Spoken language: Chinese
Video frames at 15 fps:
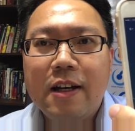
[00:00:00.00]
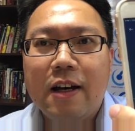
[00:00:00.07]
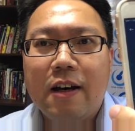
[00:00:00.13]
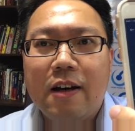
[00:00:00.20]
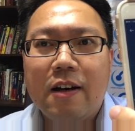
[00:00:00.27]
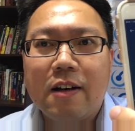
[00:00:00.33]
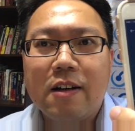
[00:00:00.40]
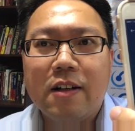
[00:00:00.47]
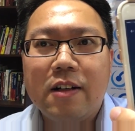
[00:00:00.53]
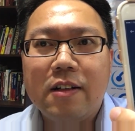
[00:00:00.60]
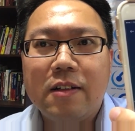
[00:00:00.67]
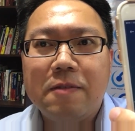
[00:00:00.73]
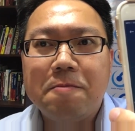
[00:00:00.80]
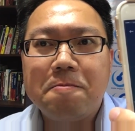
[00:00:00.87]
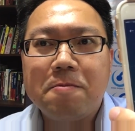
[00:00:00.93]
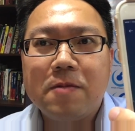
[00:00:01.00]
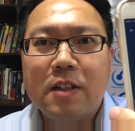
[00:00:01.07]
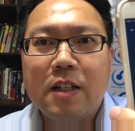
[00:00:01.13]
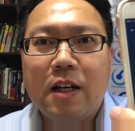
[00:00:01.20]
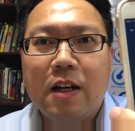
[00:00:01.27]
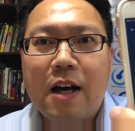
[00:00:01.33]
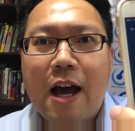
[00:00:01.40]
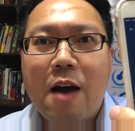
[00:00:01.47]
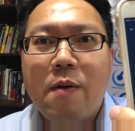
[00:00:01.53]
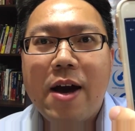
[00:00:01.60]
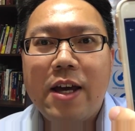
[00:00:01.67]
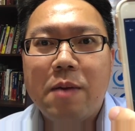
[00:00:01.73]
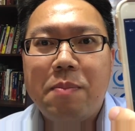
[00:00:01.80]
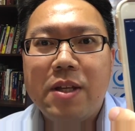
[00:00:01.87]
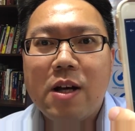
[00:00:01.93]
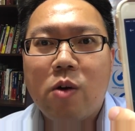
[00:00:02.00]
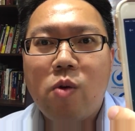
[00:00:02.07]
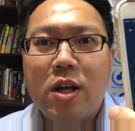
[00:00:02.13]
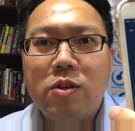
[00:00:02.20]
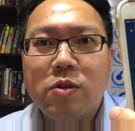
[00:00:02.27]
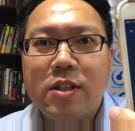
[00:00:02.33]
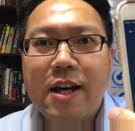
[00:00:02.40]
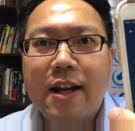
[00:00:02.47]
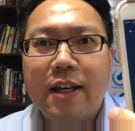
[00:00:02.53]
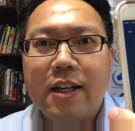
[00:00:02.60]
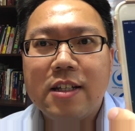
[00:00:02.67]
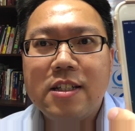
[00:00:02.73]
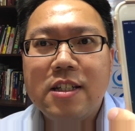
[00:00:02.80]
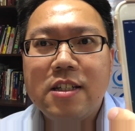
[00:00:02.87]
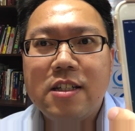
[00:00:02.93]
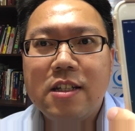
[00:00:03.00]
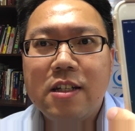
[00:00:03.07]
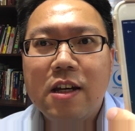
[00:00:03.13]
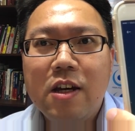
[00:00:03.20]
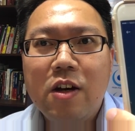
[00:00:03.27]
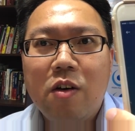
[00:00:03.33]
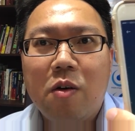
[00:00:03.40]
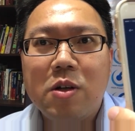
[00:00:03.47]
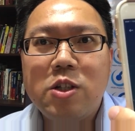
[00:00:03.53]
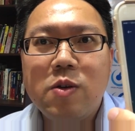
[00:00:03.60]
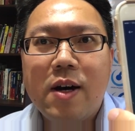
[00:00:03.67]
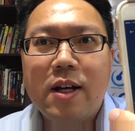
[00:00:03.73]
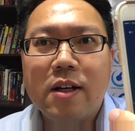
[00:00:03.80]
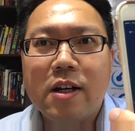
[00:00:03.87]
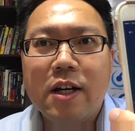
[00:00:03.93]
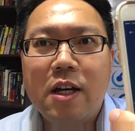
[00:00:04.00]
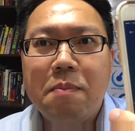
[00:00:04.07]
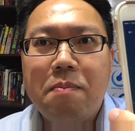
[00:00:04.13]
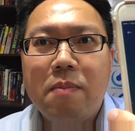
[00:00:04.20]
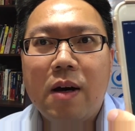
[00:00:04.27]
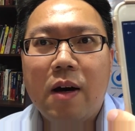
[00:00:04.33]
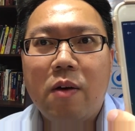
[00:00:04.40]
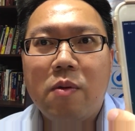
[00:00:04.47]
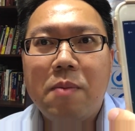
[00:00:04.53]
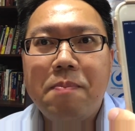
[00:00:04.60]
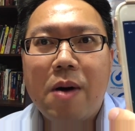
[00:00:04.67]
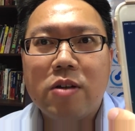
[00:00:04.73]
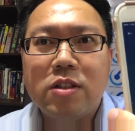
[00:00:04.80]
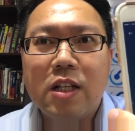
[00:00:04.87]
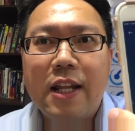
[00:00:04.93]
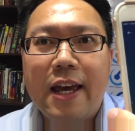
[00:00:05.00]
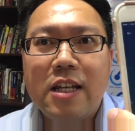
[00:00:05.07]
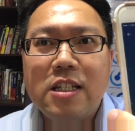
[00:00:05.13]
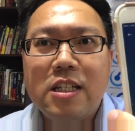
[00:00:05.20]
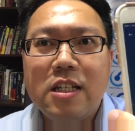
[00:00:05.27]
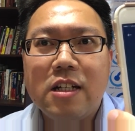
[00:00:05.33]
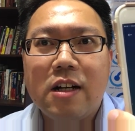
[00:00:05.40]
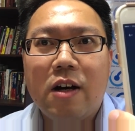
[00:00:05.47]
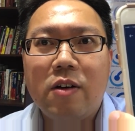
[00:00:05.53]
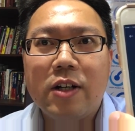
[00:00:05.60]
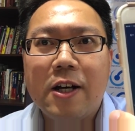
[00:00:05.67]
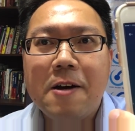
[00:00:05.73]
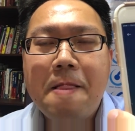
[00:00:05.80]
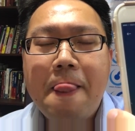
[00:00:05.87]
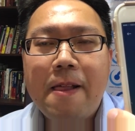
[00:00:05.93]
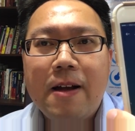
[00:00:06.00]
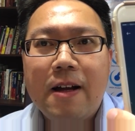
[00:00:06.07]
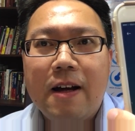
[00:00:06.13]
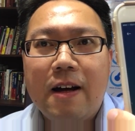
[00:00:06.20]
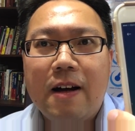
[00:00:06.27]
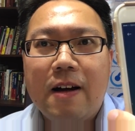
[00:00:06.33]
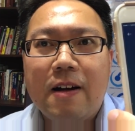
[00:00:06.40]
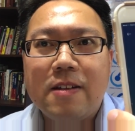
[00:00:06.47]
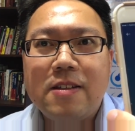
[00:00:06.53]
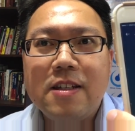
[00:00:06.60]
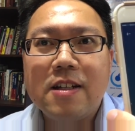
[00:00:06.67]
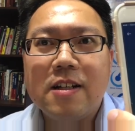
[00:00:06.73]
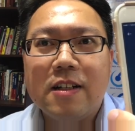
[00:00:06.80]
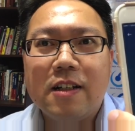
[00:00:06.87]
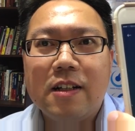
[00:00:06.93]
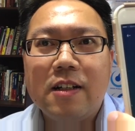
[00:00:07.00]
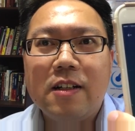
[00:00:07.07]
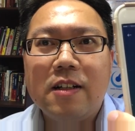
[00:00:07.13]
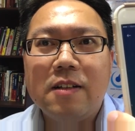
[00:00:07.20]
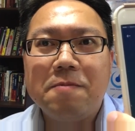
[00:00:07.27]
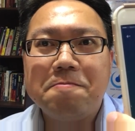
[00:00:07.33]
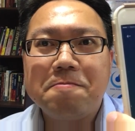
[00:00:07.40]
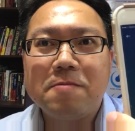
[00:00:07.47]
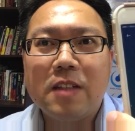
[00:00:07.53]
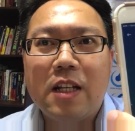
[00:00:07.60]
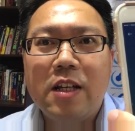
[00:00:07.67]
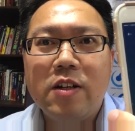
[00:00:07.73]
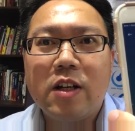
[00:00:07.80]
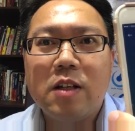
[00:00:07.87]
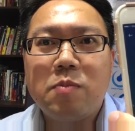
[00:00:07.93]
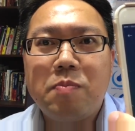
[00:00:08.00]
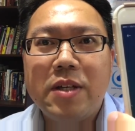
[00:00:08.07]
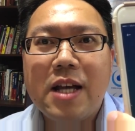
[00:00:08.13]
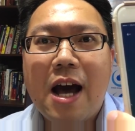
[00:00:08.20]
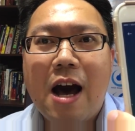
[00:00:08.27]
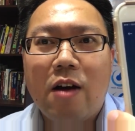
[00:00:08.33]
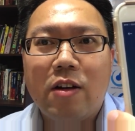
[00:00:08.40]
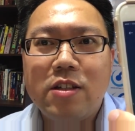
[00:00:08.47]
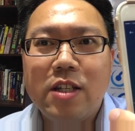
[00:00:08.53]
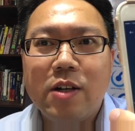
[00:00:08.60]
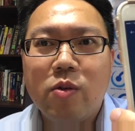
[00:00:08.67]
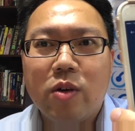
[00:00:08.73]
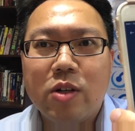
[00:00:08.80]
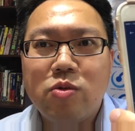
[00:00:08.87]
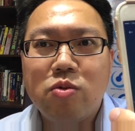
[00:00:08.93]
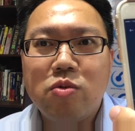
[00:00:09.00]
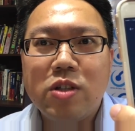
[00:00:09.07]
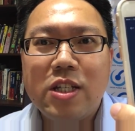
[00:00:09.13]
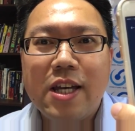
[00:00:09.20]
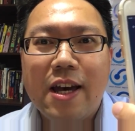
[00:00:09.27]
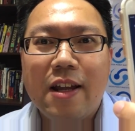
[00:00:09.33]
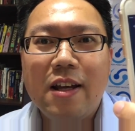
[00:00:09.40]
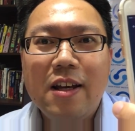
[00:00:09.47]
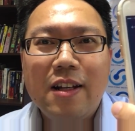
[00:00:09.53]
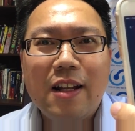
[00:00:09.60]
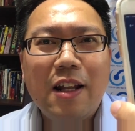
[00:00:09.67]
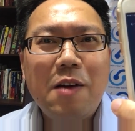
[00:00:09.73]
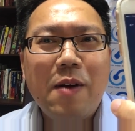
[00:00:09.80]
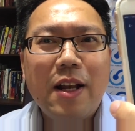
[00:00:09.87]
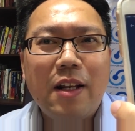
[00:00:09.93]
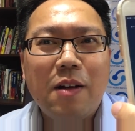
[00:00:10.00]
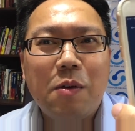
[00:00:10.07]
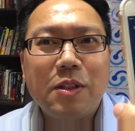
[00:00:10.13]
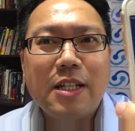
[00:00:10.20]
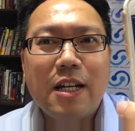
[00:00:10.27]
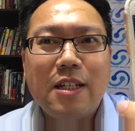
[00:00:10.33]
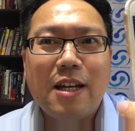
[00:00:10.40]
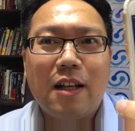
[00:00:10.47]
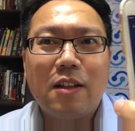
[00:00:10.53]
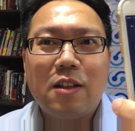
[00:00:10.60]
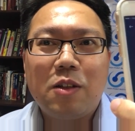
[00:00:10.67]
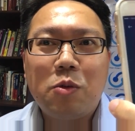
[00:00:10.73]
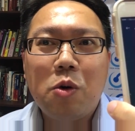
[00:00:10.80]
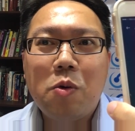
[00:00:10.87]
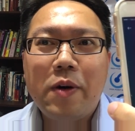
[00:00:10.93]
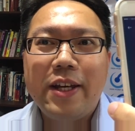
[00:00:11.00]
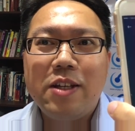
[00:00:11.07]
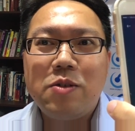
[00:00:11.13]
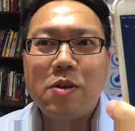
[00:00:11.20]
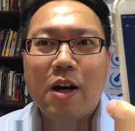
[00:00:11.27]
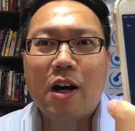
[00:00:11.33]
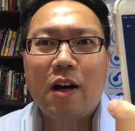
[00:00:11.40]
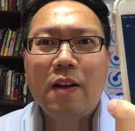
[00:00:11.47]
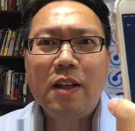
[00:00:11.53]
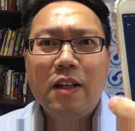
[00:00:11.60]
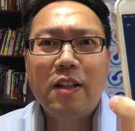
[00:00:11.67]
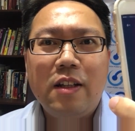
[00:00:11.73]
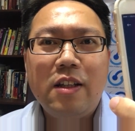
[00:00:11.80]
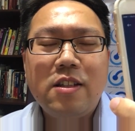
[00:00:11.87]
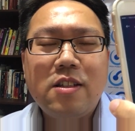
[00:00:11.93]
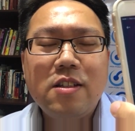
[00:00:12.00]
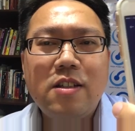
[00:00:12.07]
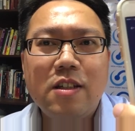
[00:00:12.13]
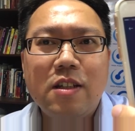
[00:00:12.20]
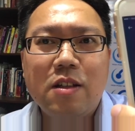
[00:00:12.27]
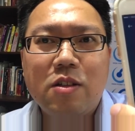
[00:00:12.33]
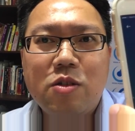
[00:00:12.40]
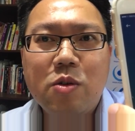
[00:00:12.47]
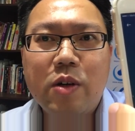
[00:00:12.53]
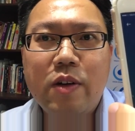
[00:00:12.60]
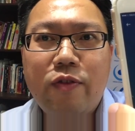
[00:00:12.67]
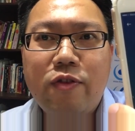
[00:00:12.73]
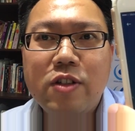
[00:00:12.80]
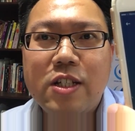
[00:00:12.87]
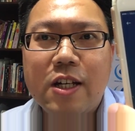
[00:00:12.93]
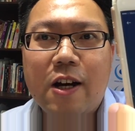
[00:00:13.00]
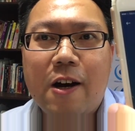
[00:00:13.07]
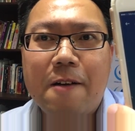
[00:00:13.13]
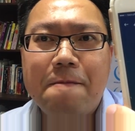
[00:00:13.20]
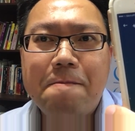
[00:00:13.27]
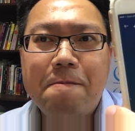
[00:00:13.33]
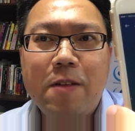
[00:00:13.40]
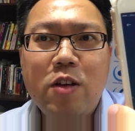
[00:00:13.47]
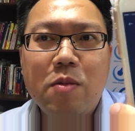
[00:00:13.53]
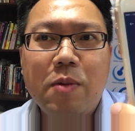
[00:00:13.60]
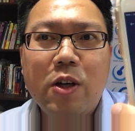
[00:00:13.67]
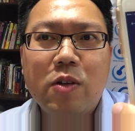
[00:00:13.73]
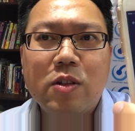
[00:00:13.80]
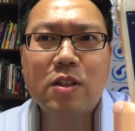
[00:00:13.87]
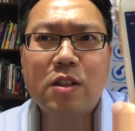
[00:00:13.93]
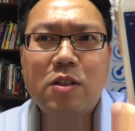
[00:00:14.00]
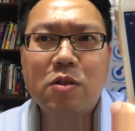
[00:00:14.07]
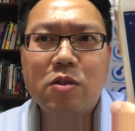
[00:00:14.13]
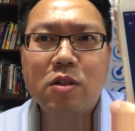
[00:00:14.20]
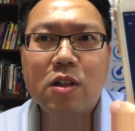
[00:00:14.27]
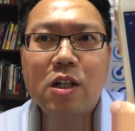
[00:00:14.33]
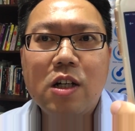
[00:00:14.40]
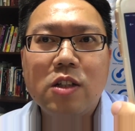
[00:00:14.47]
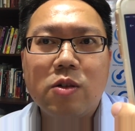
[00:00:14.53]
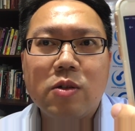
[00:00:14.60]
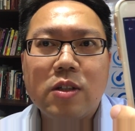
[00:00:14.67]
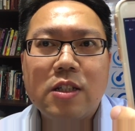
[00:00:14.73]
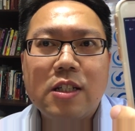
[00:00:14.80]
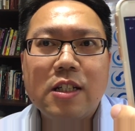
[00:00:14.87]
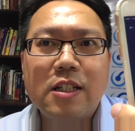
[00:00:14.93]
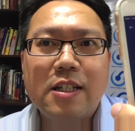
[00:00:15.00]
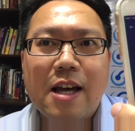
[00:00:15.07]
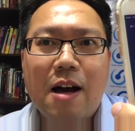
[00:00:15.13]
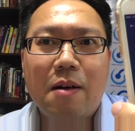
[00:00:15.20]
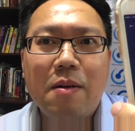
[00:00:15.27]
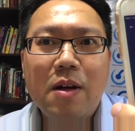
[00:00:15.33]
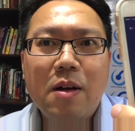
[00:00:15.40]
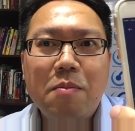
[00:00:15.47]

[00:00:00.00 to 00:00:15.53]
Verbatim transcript: 呃，可能呃海外也比较关注这样的一个信息。我希望呢可以呃我们保持联系，然后呢呃尽可能的能能有个比较好的结果的出现。那另外我再想多问一句哈，您自己作为父亲哈，你有没有就是各种设想？